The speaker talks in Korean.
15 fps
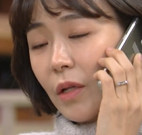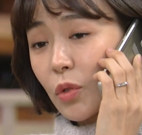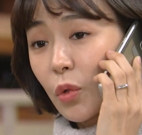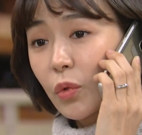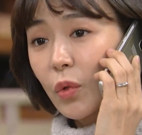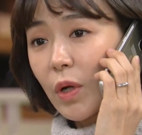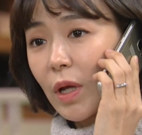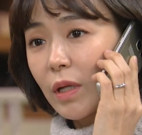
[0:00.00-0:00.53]

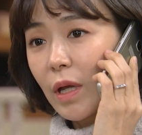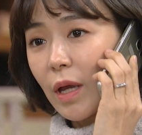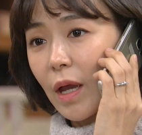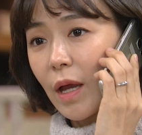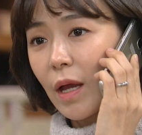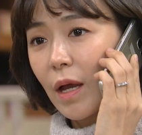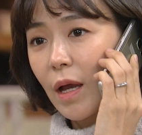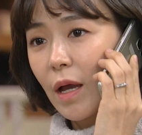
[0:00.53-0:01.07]

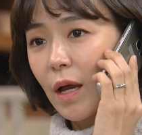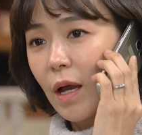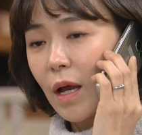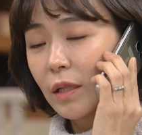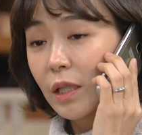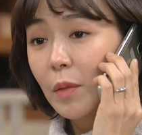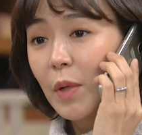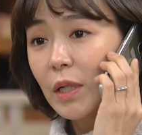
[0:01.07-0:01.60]
조또라에
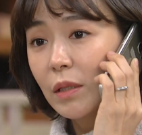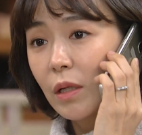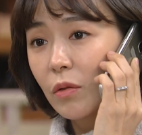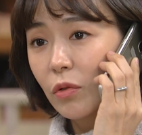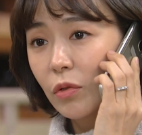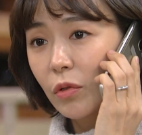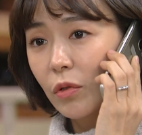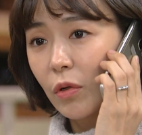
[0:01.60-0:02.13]
네
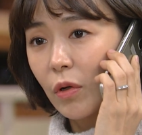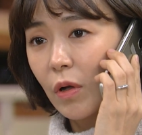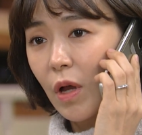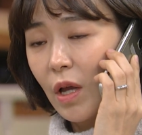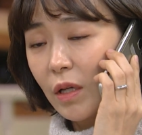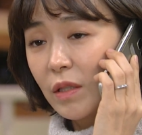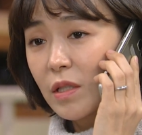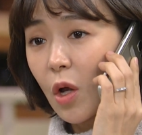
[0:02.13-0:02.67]
말대로
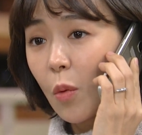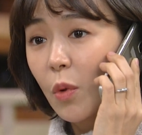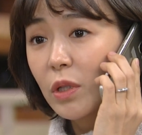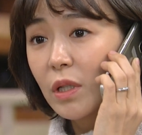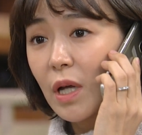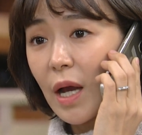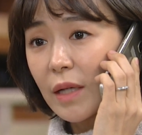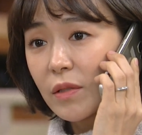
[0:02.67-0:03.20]
이제
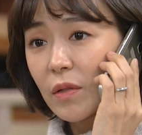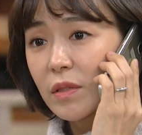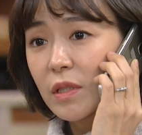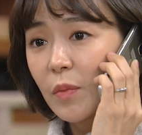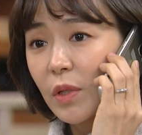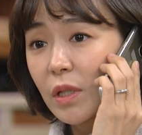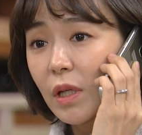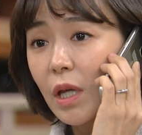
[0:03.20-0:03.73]
어머니가
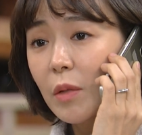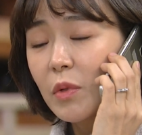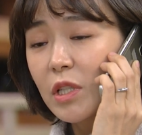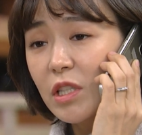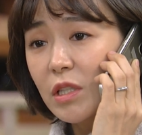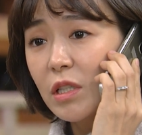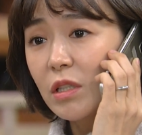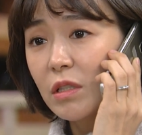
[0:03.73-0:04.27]
아셨으면 게임
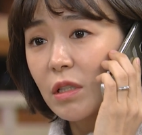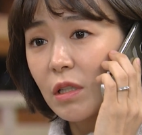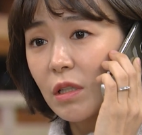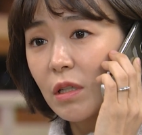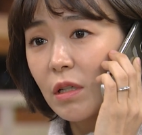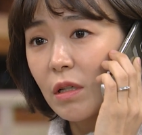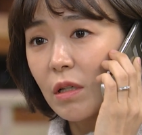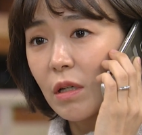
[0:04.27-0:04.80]

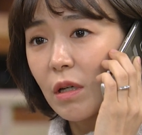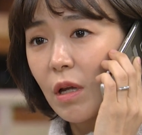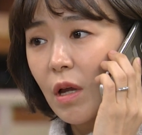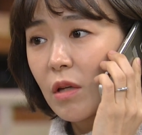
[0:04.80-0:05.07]
끝이지.